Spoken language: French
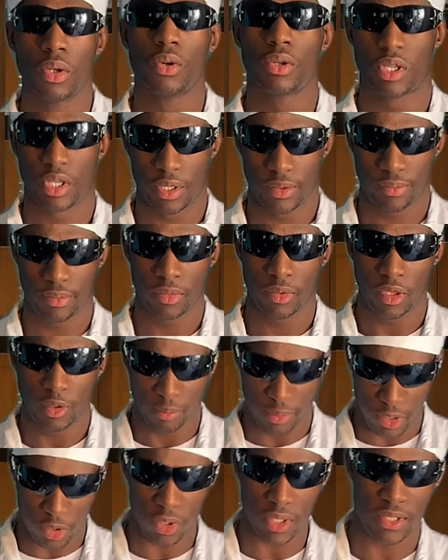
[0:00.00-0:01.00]
Ok,
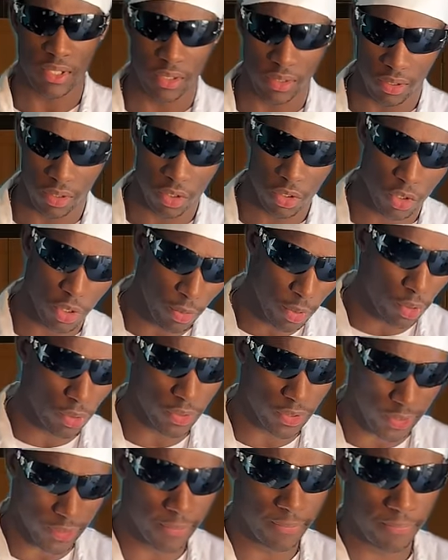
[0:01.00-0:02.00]
passe ton assiette, je t'en mets une
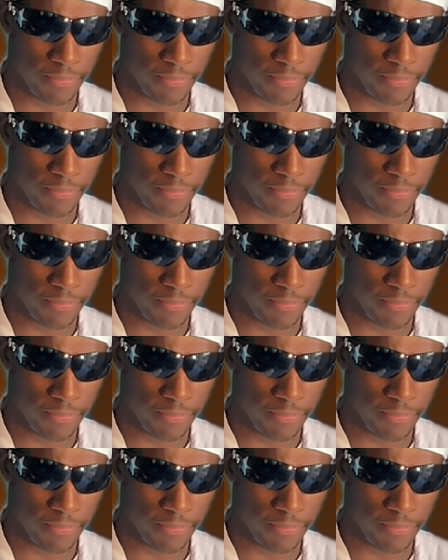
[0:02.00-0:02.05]
autre.